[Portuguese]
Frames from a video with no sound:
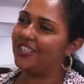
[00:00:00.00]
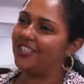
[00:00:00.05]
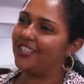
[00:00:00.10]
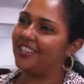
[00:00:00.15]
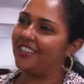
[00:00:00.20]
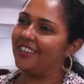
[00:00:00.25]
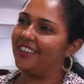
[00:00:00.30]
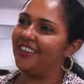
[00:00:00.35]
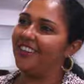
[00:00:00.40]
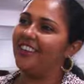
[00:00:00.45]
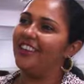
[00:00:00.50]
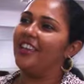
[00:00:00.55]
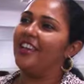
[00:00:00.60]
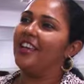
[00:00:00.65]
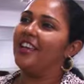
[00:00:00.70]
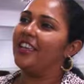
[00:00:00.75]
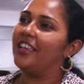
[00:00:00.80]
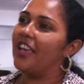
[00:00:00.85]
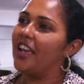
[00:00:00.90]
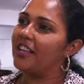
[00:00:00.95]
Giande,
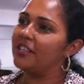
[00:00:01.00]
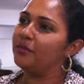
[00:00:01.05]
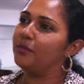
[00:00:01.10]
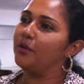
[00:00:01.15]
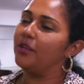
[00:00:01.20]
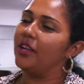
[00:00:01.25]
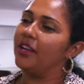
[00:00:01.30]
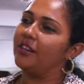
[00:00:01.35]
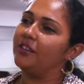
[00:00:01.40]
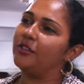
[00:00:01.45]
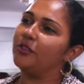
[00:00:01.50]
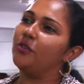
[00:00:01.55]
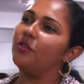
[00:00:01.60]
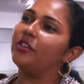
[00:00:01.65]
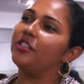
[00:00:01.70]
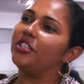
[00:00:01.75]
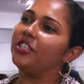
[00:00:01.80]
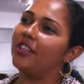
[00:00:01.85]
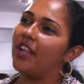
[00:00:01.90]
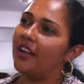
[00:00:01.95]
que também
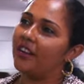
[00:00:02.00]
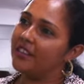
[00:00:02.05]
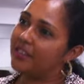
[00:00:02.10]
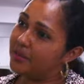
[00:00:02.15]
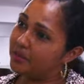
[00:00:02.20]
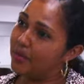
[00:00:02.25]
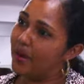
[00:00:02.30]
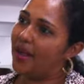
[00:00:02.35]
compareceu para